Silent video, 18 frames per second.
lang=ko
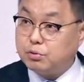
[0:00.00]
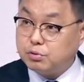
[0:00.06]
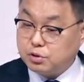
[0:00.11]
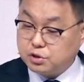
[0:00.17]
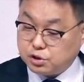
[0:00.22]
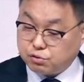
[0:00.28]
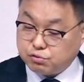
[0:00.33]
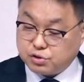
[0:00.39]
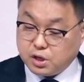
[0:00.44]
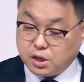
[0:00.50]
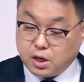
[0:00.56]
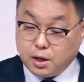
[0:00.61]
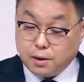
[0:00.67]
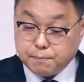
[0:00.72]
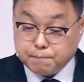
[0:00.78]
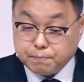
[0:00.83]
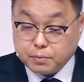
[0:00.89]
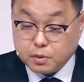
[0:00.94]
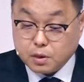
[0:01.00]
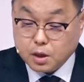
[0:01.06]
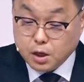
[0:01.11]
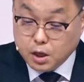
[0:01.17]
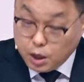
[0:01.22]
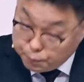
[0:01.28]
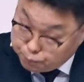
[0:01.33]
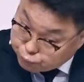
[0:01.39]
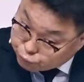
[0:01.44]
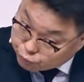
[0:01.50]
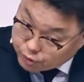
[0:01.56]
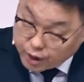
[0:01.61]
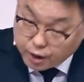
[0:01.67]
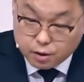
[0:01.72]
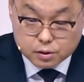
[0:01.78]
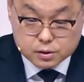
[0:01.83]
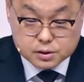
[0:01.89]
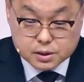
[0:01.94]
19세기 이 부흥의
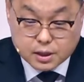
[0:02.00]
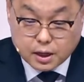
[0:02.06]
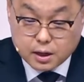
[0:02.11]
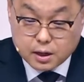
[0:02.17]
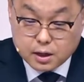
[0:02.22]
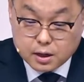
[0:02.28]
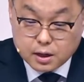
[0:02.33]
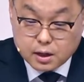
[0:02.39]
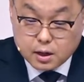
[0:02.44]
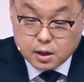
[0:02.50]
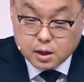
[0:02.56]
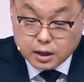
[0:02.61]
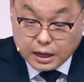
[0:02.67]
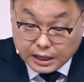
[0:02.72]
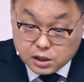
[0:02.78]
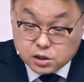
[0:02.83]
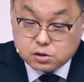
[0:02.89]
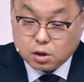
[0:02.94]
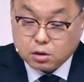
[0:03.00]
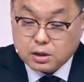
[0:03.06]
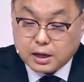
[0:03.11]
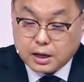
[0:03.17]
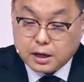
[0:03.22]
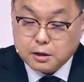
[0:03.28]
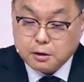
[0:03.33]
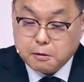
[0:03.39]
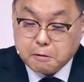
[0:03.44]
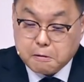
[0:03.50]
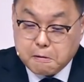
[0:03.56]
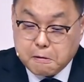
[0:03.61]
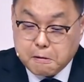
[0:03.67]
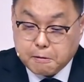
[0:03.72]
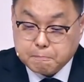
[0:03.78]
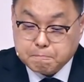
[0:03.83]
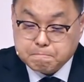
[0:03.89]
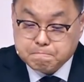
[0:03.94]
역사가 있었다라는 거예요.